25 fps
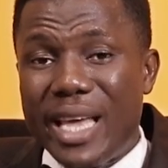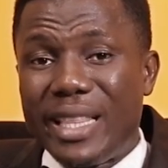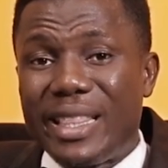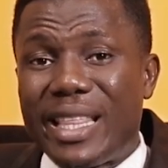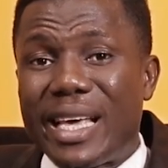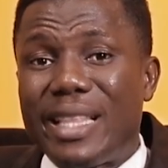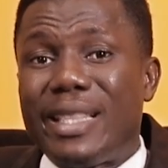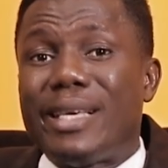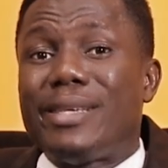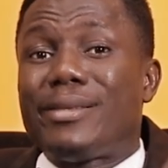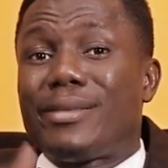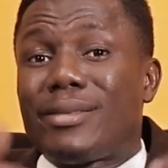
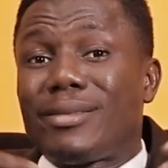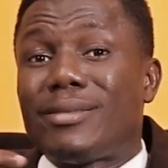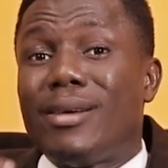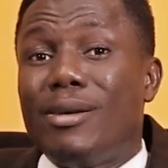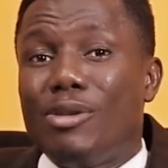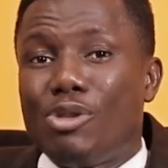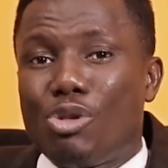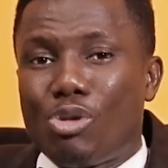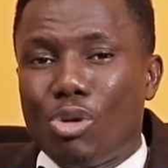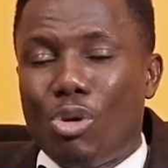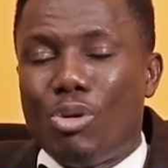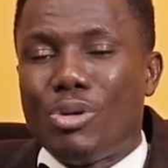étaient des
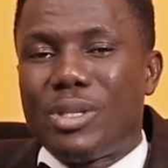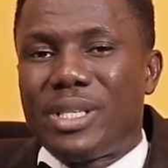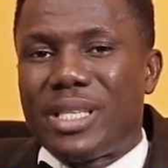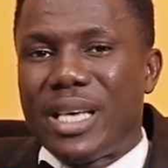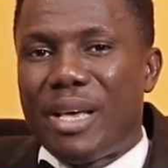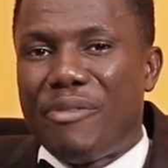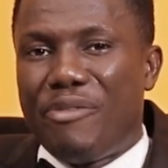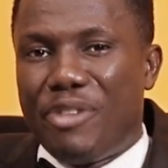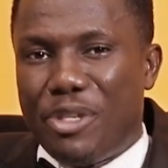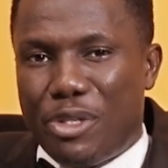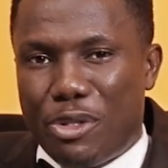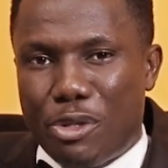anges au
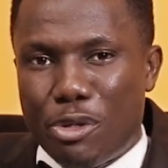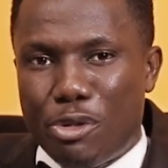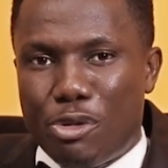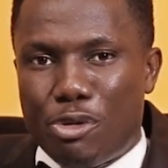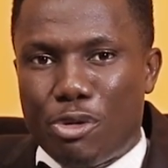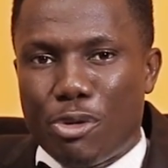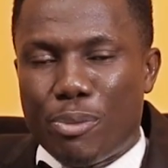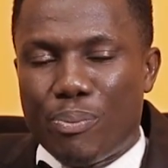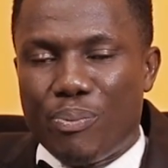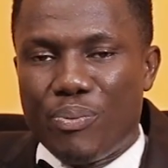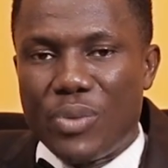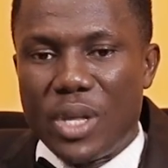service de
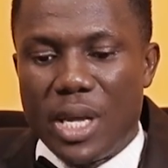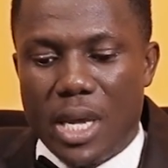Dieu.